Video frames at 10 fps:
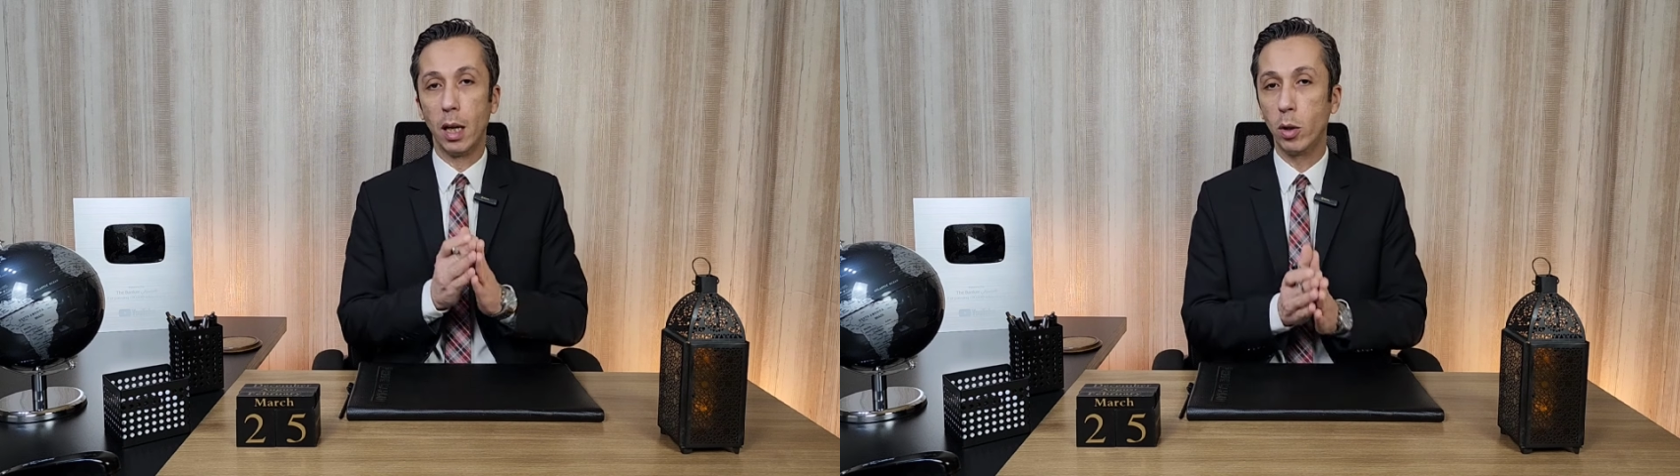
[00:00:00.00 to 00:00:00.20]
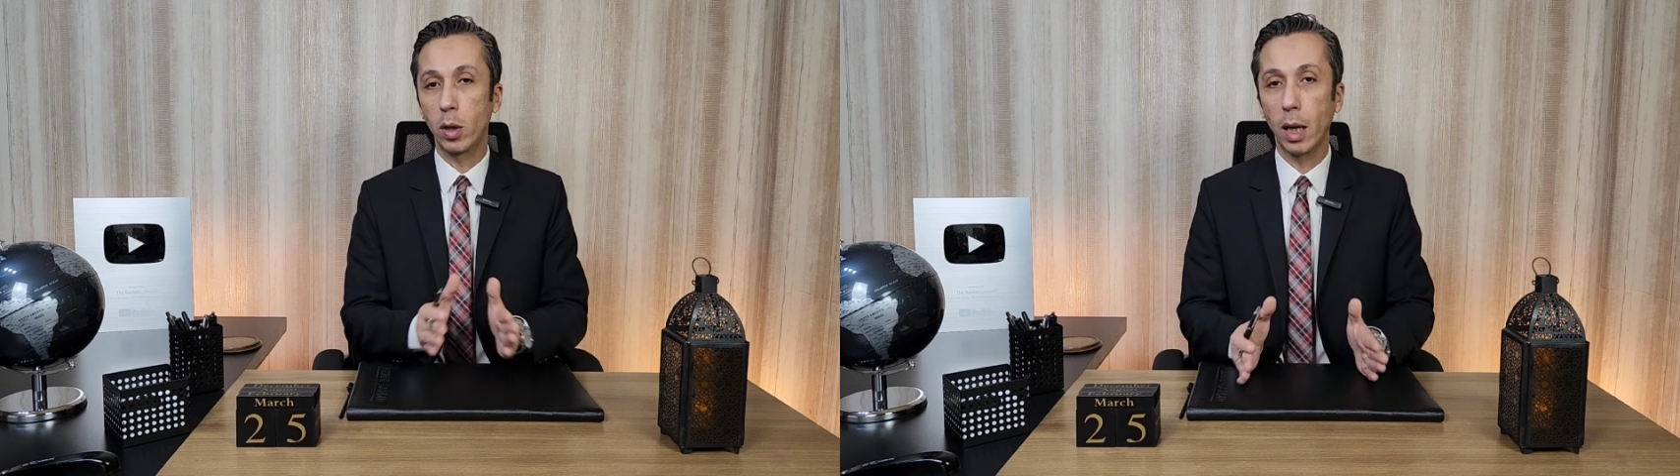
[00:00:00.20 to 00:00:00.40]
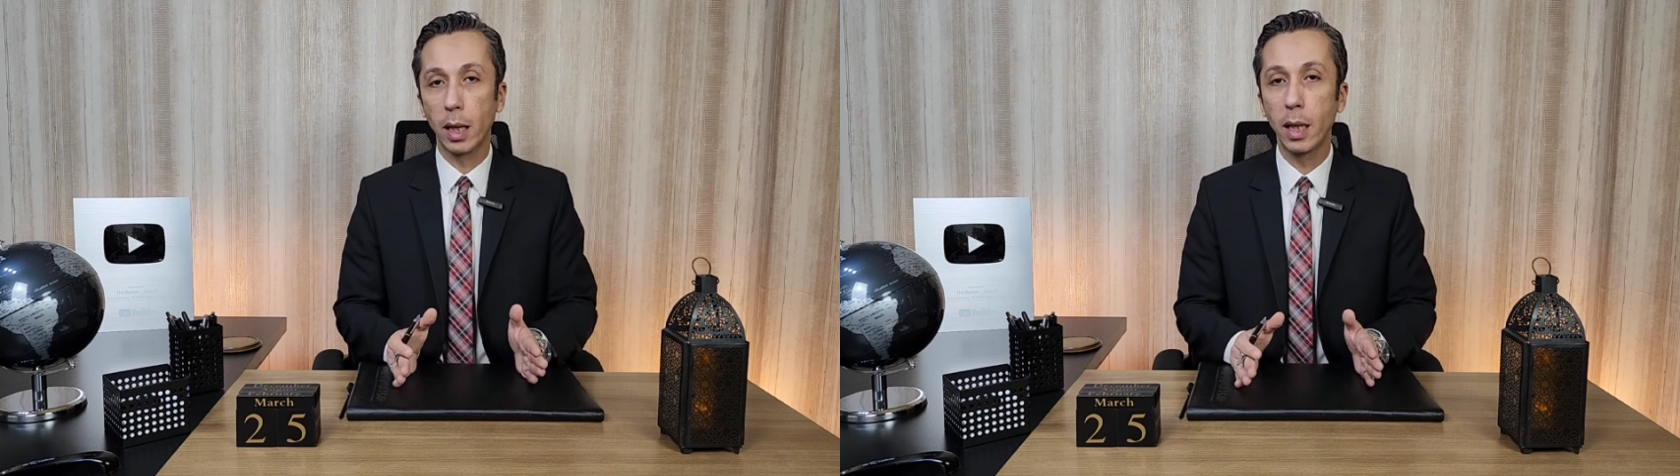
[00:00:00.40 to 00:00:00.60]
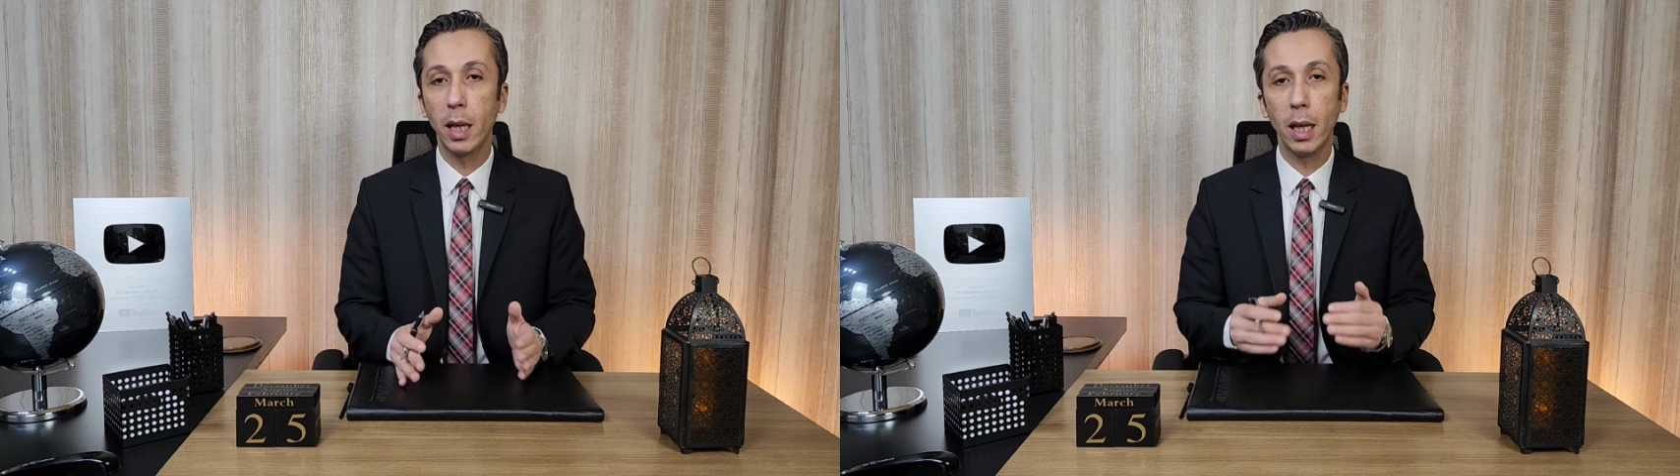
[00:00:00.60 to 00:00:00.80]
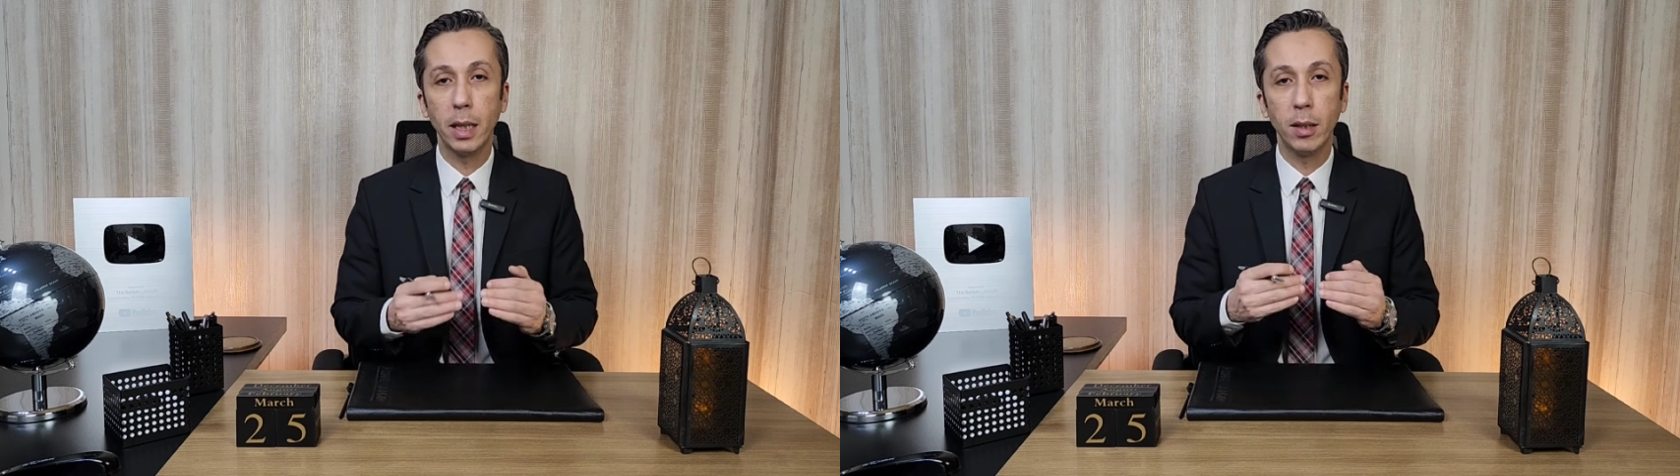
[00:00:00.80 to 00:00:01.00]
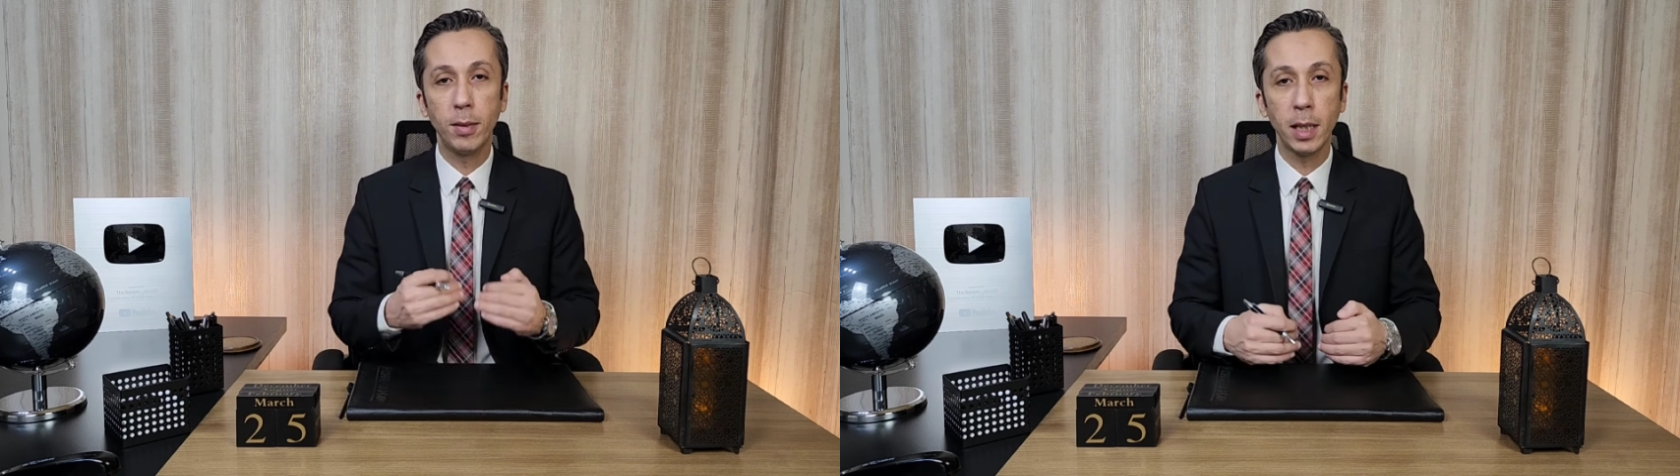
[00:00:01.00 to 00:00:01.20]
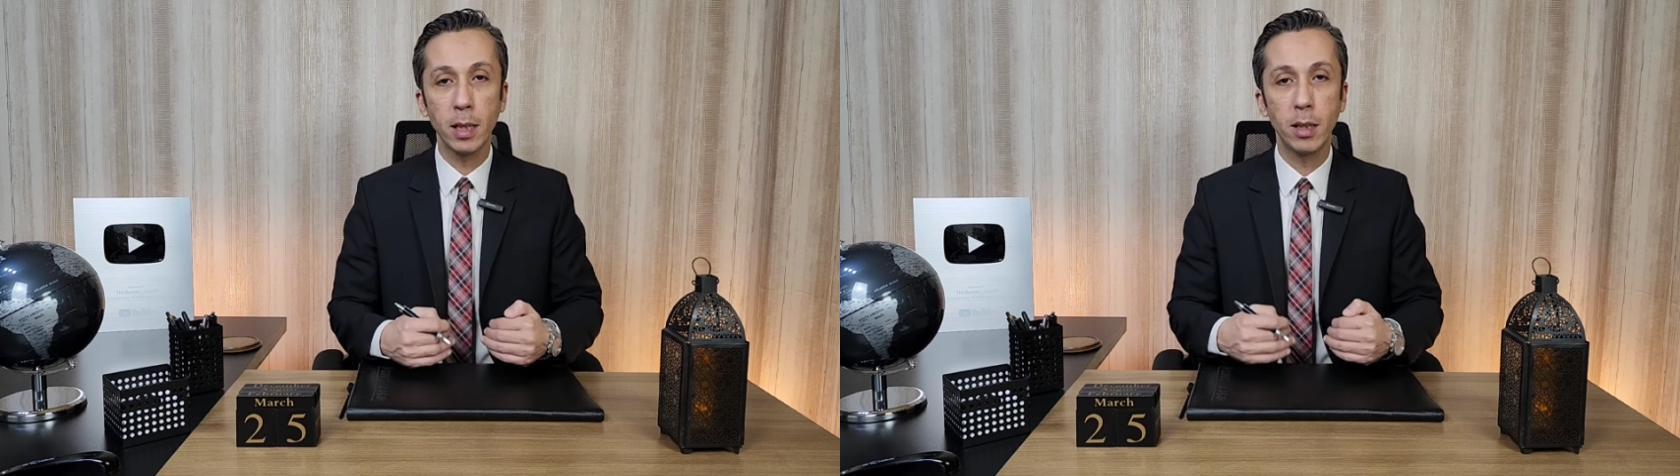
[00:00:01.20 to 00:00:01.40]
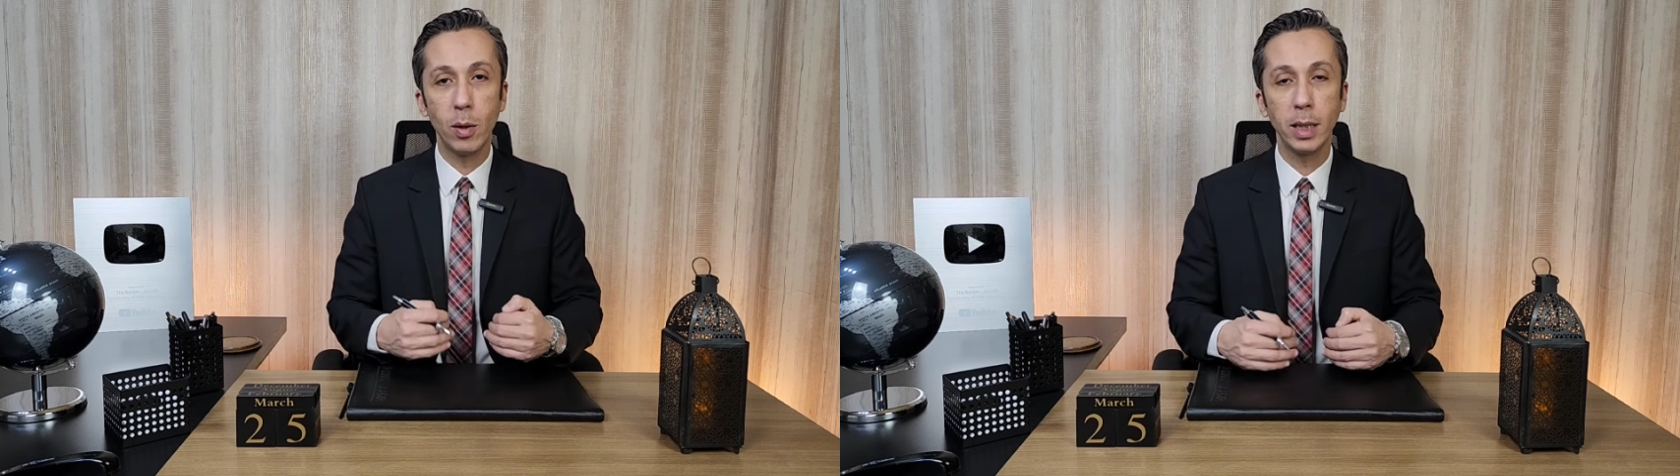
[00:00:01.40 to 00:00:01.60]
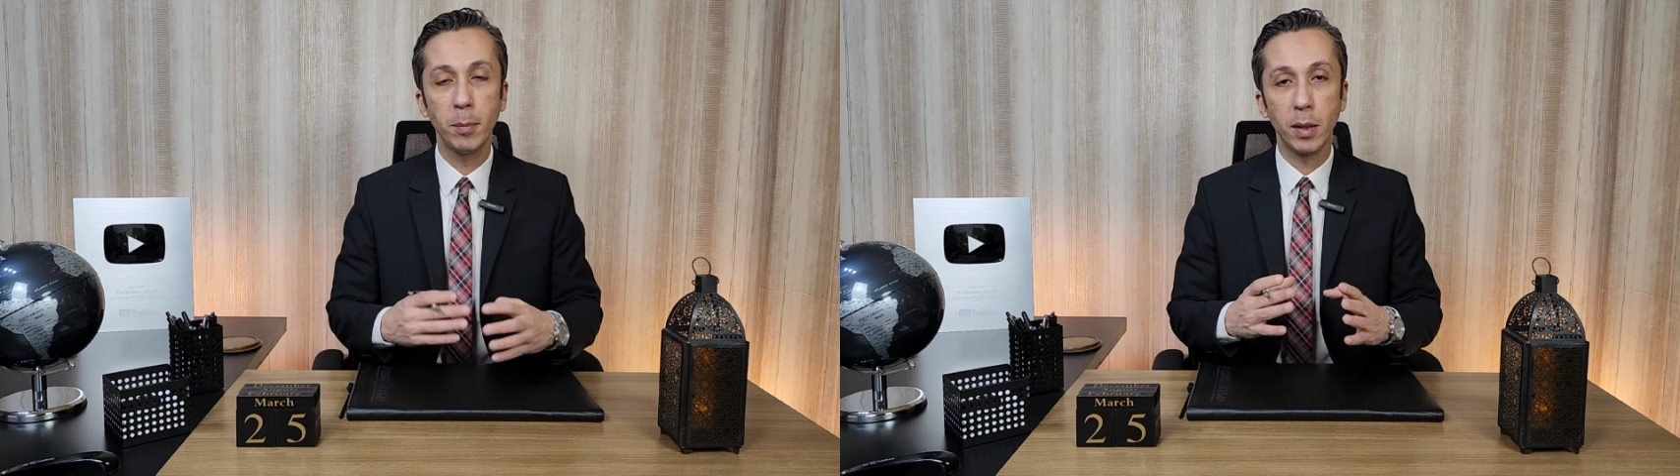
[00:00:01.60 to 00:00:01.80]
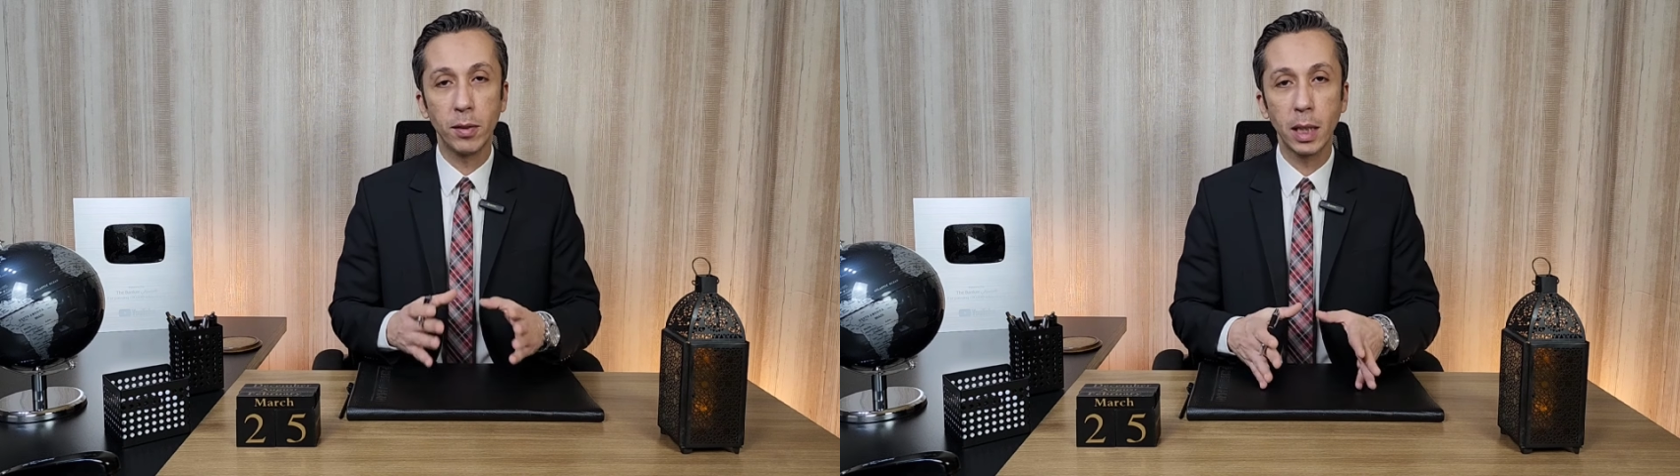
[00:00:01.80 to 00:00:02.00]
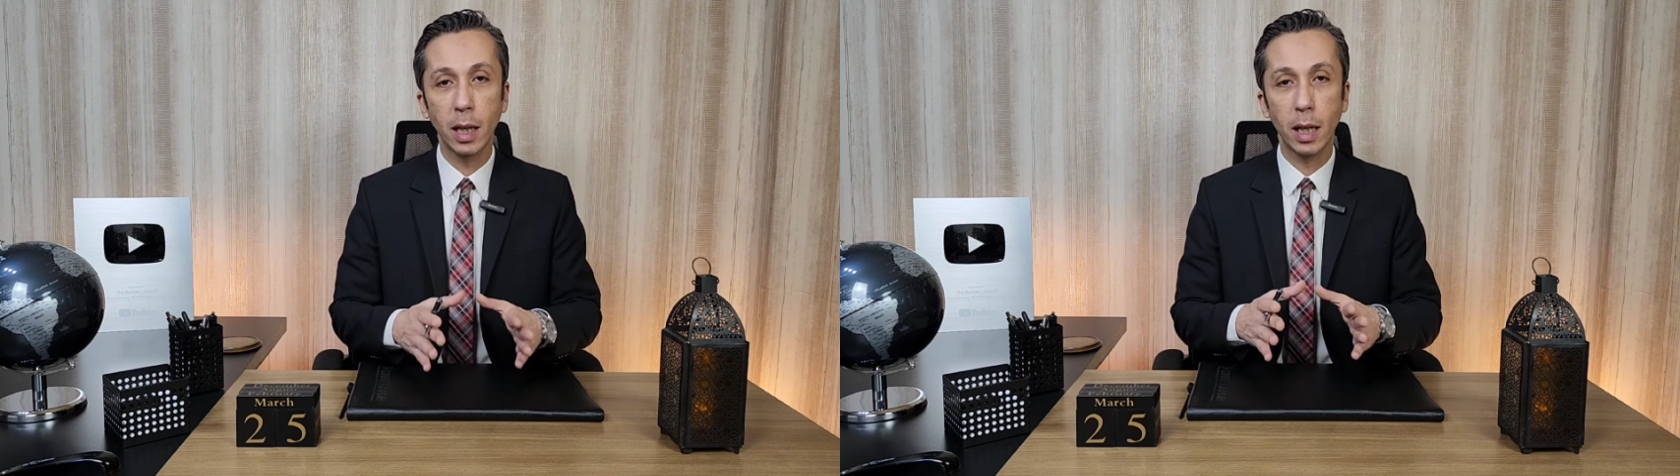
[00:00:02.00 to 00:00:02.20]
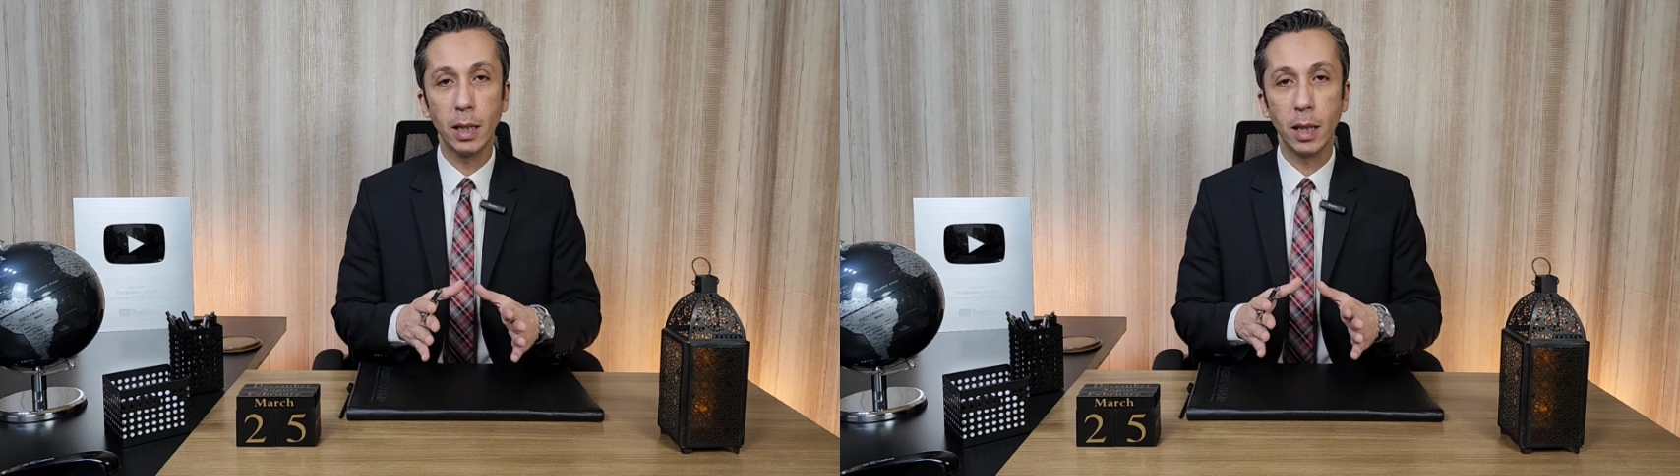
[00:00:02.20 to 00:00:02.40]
النقطة الأخيرة إن في ناس دلوقتي بتفتكر